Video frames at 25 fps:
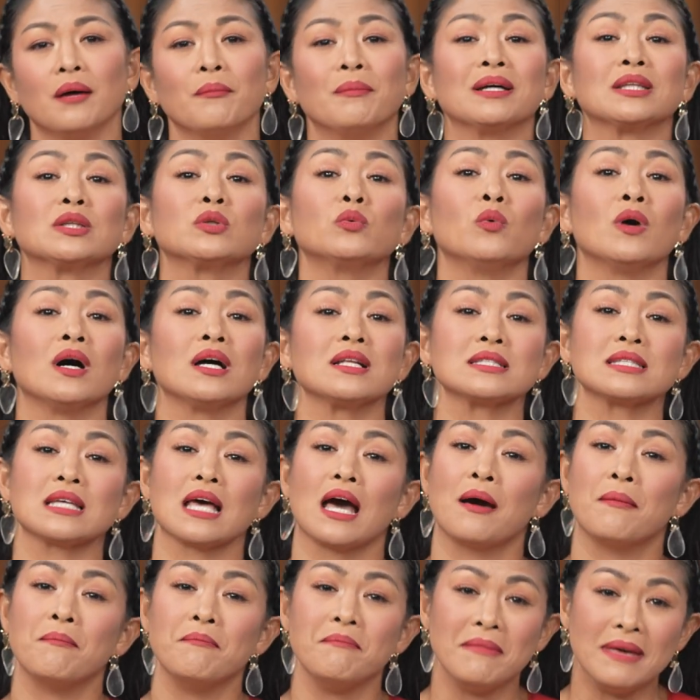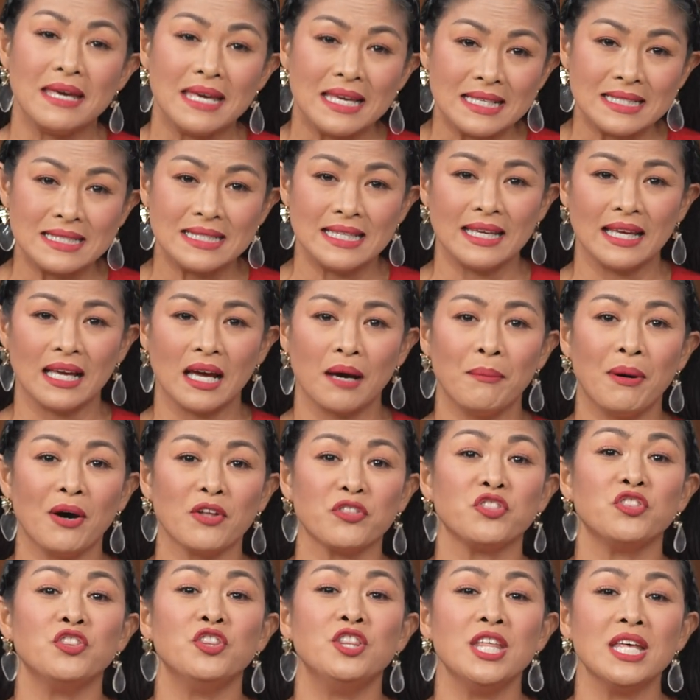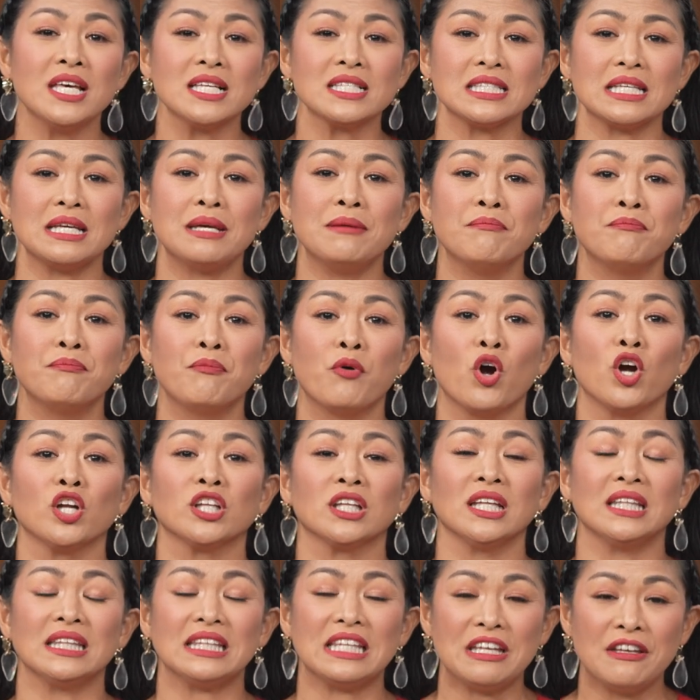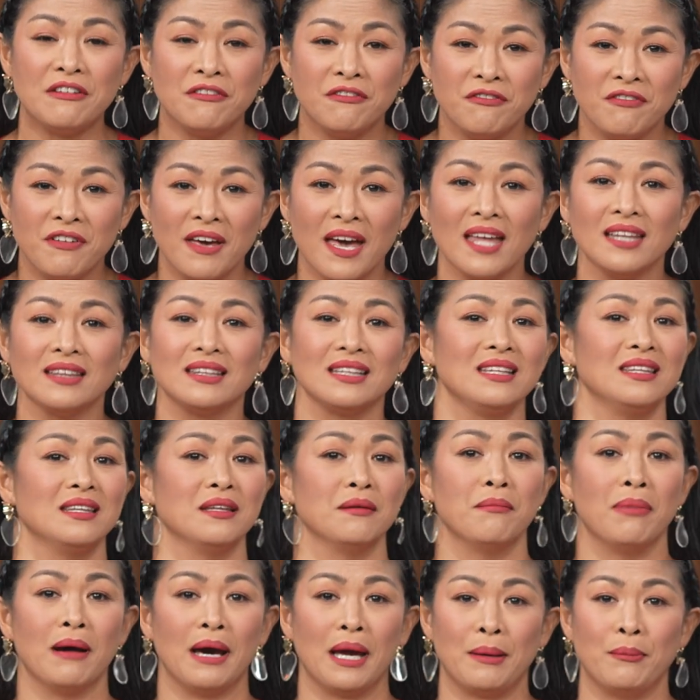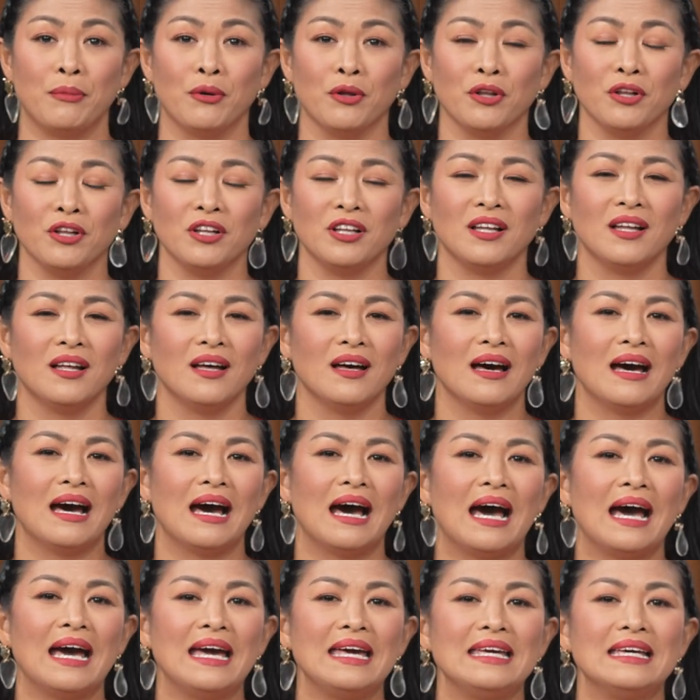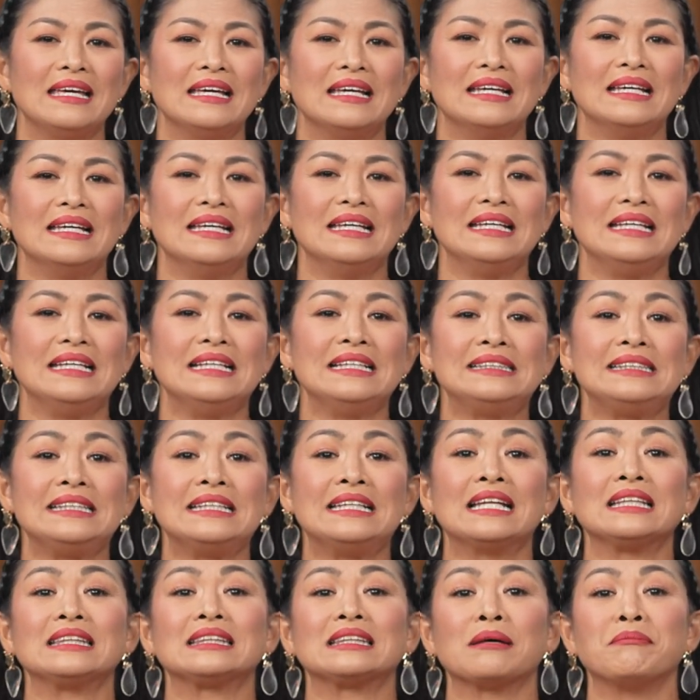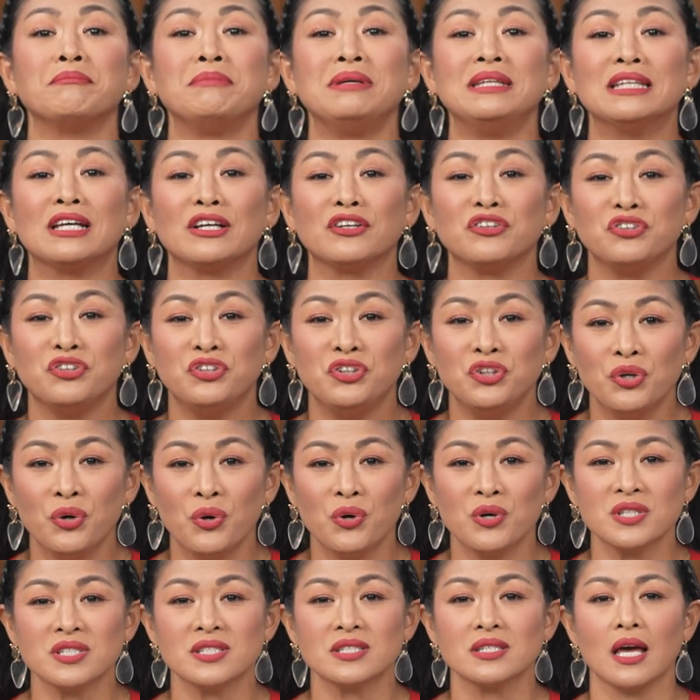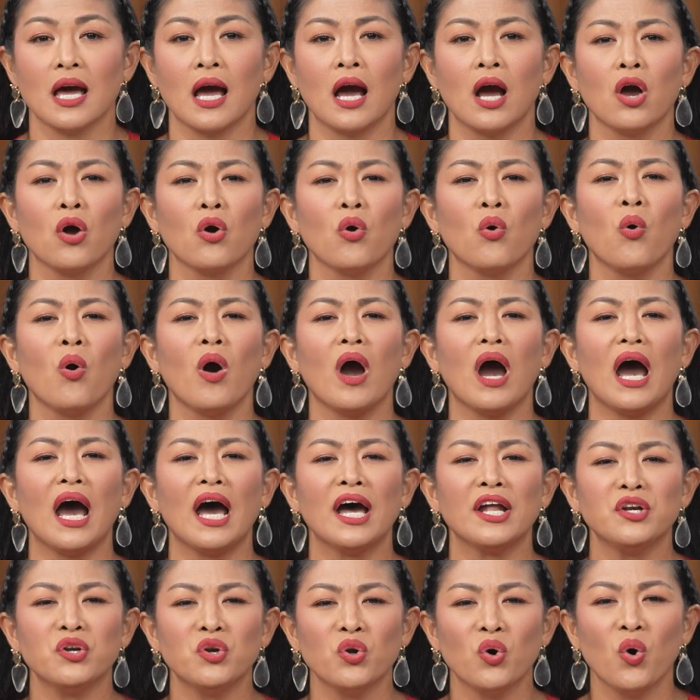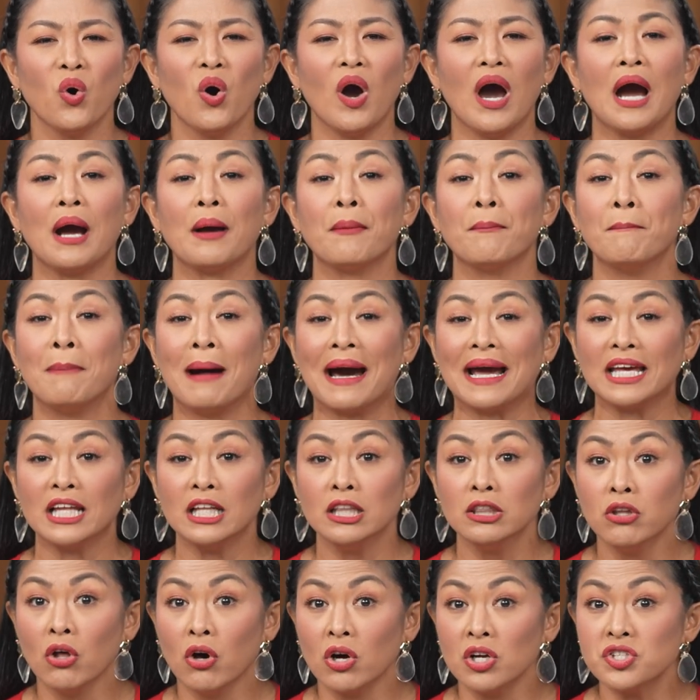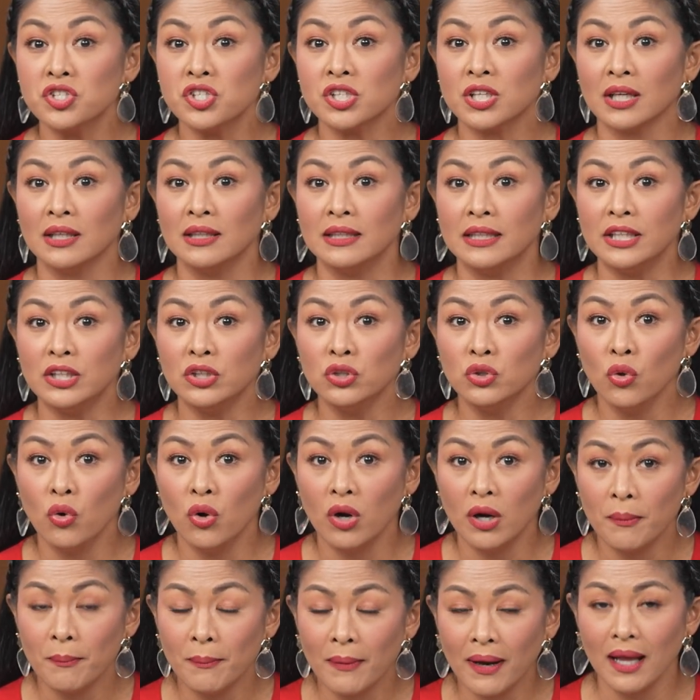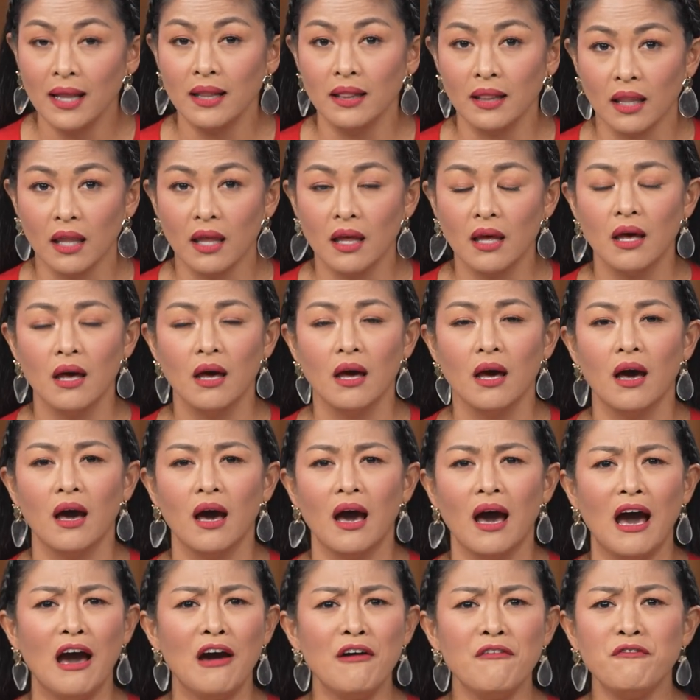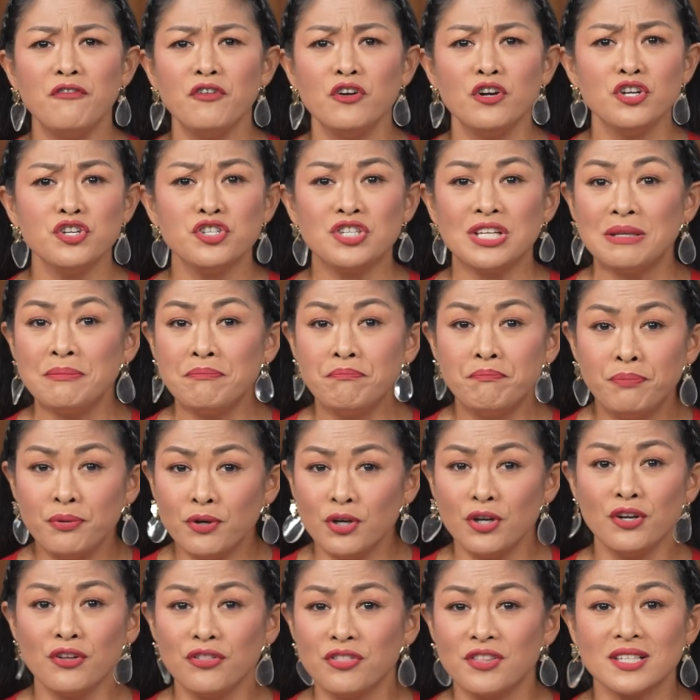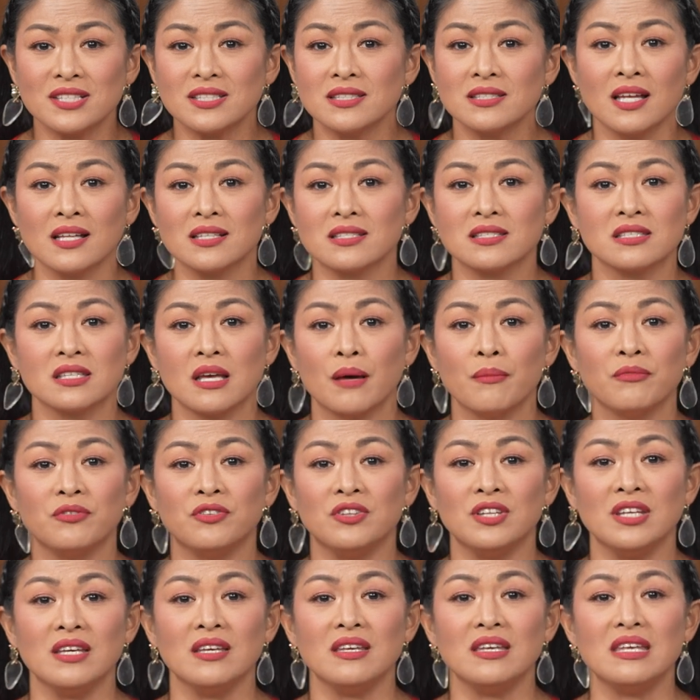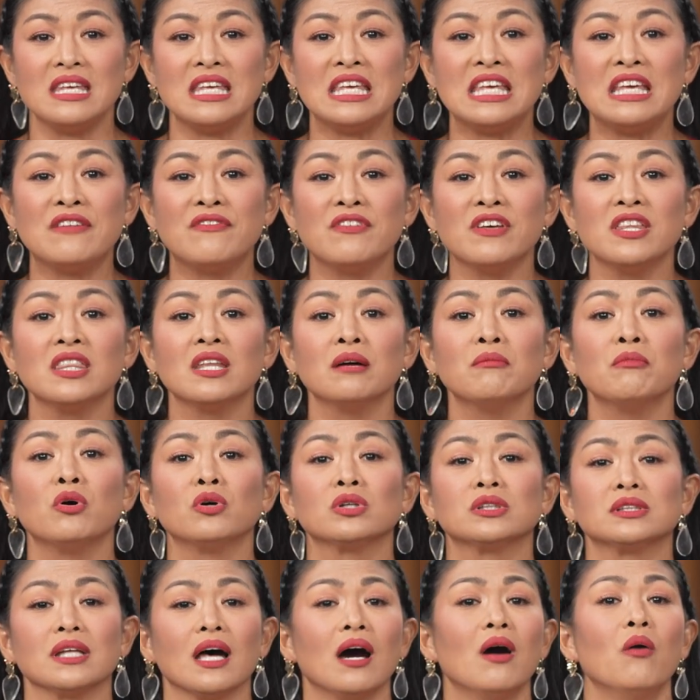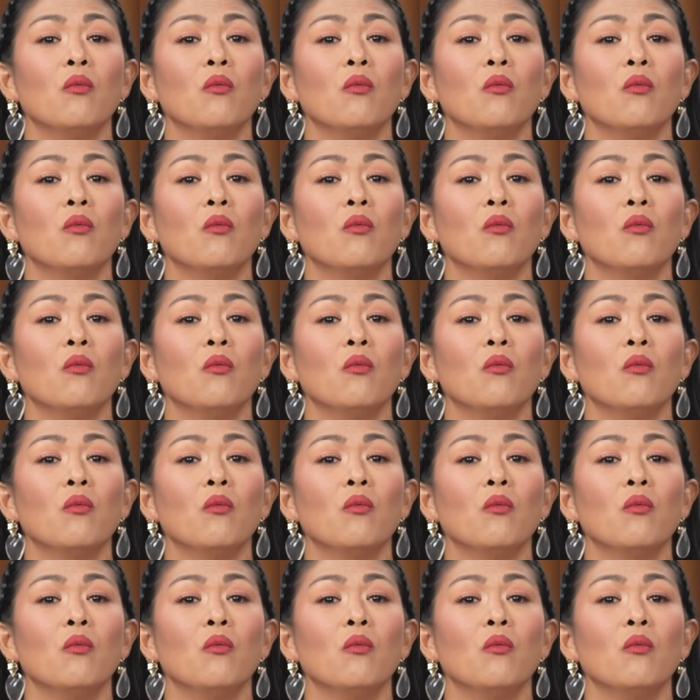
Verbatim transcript: But what's amazing about this important event in the Bible ay isinantabi ng Diyos ang kung ano ang biologically normal. A virgin birth is not something even the most